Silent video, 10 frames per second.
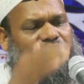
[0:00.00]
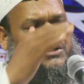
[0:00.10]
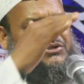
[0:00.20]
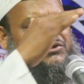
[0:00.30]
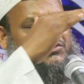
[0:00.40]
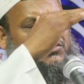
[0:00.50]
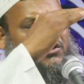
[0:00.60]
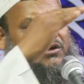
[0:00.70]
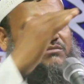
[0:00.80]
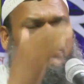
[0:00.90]

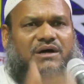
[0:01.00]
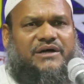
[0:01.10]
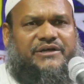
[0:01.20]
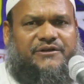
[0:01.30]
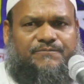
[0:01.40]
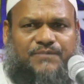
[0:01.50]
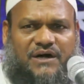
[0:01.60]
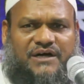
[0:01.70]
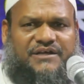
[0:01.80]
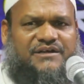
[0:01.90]
নিশ্চয় মায়ের
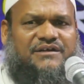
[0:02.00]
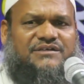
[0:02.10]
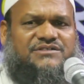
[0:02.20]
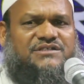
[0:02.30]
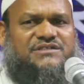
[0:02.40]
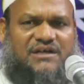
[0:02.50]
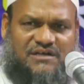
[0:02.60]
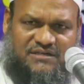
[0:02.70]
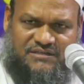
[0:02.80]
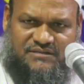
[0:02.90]
পায়ের নিচে
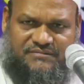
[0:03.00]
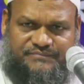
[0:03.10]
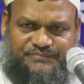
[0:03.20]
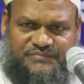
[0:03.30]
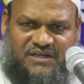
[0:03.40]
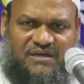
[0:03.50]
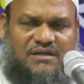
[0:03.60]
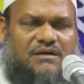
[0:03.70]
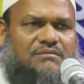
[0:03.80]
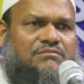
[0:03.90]
জান্নাত
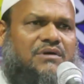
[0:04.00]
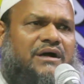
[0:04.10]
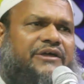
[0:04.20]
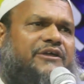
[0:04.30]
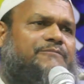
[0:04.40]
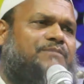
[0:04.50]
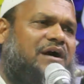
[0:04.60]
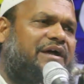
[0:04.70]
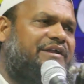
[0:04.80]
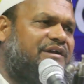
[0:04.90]
মায়ের
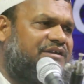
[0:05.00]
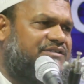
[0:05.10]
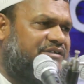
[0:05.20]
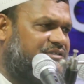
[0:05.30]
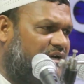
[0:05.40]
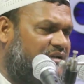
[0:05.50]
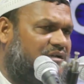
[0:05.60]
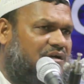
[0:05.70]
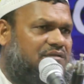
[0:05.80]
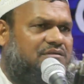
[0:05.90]
পায়ের নিচে
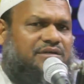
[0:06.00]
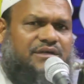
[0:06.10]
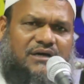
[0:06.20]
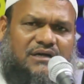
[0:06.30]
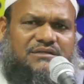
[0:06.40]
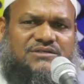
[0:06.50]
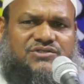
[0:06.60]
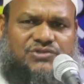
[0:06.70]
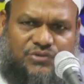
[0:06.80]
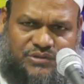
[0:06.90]
জান্নাত এ হাদিস
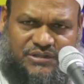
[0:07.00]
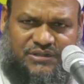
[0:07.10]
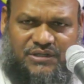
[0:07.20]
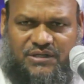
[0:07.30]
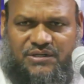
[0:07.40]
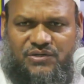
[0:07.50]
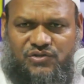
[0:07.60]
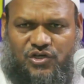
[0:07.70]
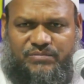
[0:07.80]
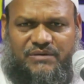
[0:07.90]
সহি
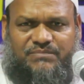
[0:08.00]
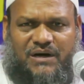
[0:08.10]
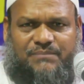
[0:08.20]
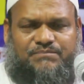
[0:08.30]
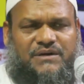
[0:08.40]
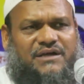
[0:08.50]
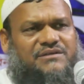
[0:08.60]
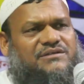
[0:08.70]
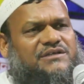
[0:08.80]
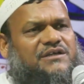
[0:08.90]
তবে বাপ
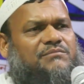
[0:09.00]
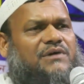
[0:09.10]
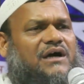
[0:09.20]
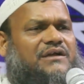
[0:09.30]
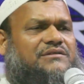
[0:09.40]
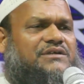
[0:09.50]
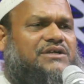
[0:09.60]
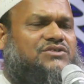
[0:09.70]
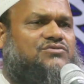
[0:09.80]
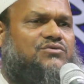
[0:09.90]
মায়ের দিকে মায়ের
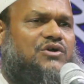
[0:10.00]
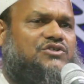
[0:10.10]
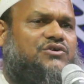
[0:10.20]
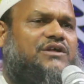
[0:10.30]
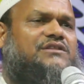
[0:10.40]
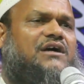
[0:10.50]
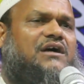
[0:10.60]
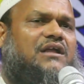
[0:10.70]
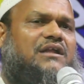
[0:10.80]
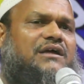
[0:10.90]
দিকে সোনজরে
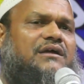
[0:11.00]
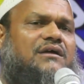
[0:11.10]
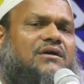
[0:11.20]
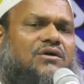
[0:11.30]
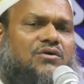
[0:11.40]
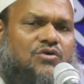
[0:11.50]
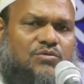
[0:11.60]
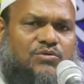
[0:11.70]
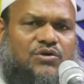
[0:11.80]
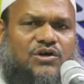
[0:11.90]
তাকালে
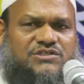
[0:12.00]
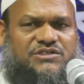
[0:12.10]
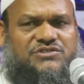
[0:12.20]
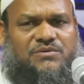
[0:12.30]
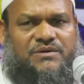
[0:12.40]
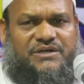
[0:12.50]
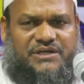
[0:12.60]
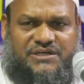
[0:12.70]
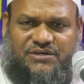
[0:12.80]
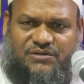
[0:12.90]
কবুল হজের সমান
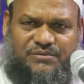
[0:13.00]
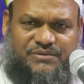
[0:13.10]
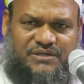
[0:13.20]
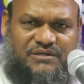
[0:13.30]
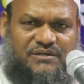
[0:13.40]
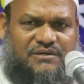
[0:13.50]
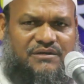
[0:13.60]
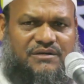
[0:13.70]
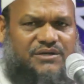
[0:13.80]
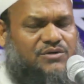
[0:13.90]
নেকি হবে
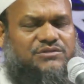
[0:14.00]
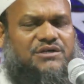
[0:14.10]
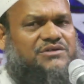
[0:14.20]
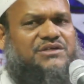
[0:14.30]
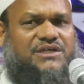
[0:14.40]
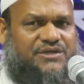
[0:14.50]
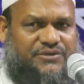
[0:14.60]
এ কথা ঠিক